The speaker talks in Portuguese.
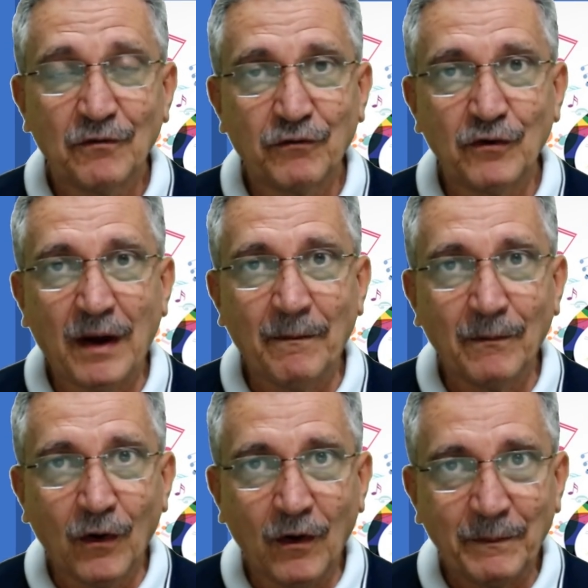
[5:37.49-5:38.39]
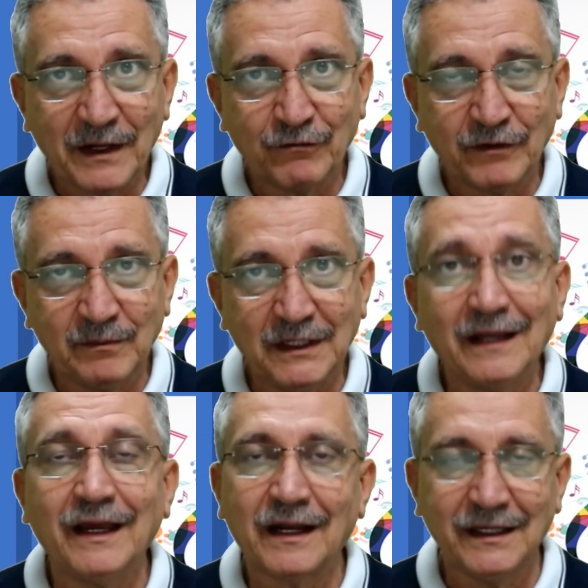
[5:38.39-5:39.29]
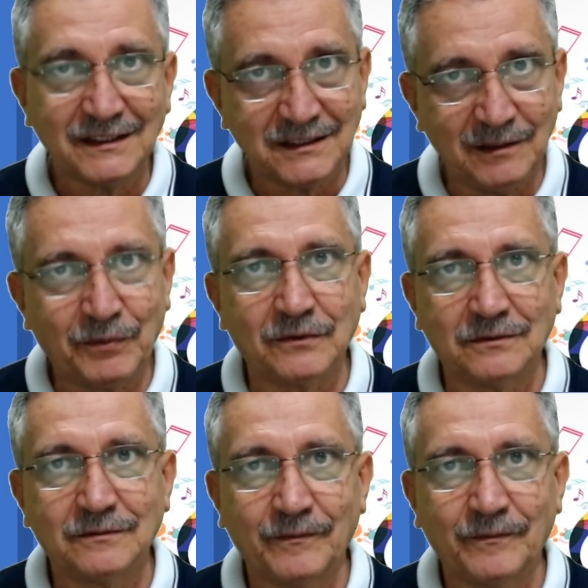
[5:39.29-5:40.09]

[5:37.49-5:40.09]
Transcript: Foi o amor pela família, era recíproco.